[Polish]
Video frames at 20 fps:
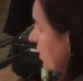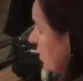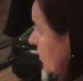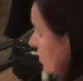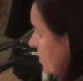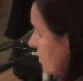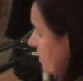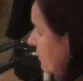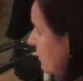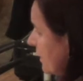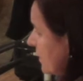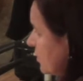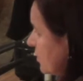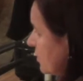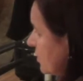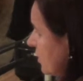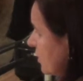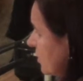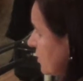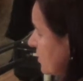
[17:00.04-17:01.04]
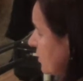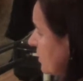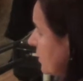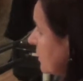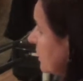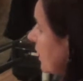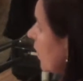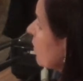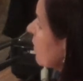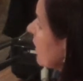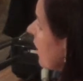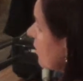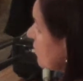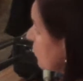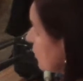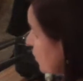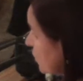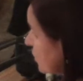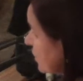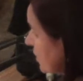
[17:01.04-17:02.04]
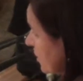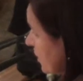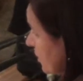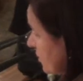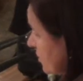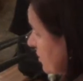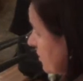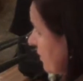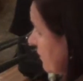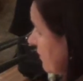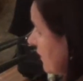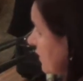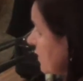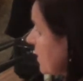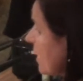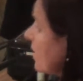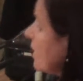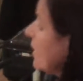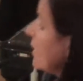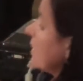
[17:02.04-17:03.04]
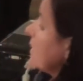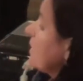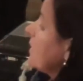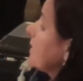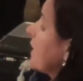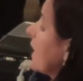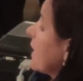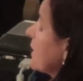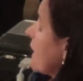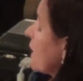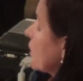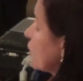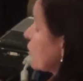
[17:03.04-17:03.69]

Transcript: kosztować dzieci i nauka musi kosztować i tak jak